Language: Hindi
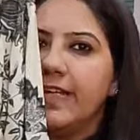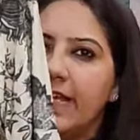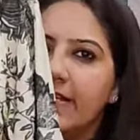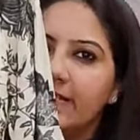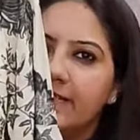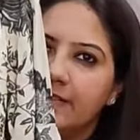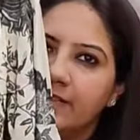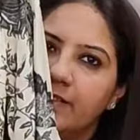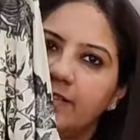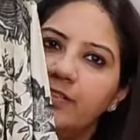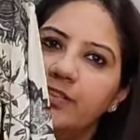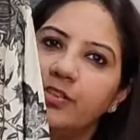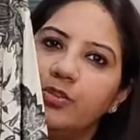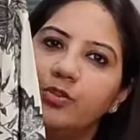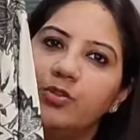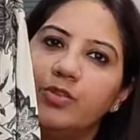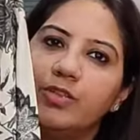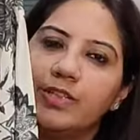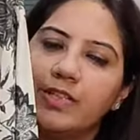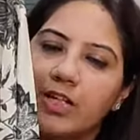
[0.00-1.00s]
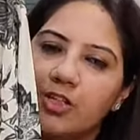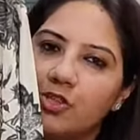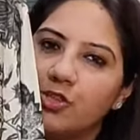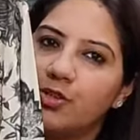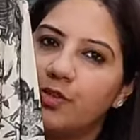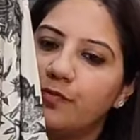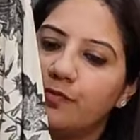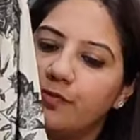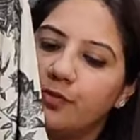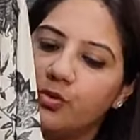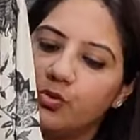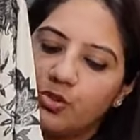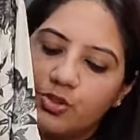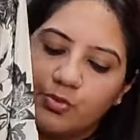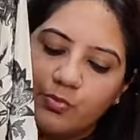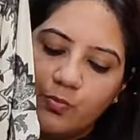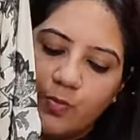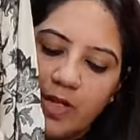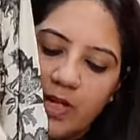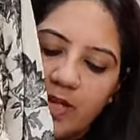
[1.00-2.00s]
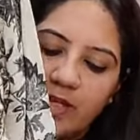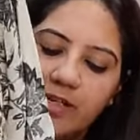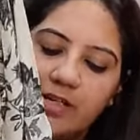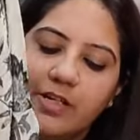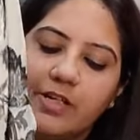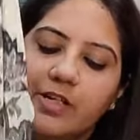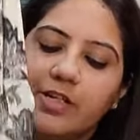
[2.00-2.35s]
येट यू नो टच ऑफ फ्यूजन वेयर